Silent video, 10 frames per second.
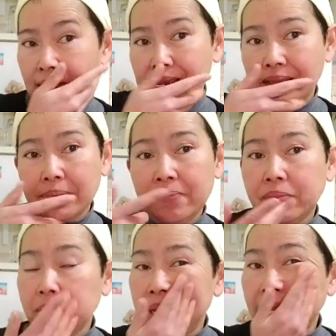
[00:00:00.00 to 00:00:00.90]
น
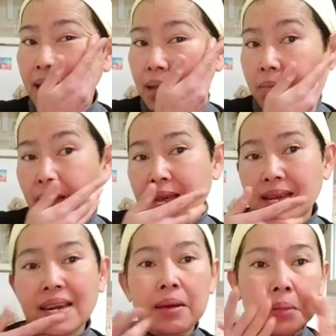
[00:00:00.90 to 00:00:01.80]
มานานมาก
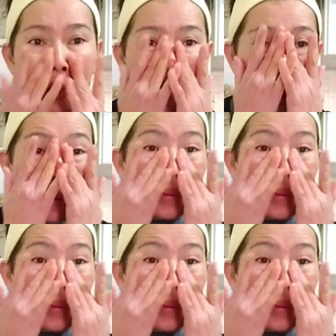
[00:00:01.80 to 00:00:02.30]
แล้วนะคะ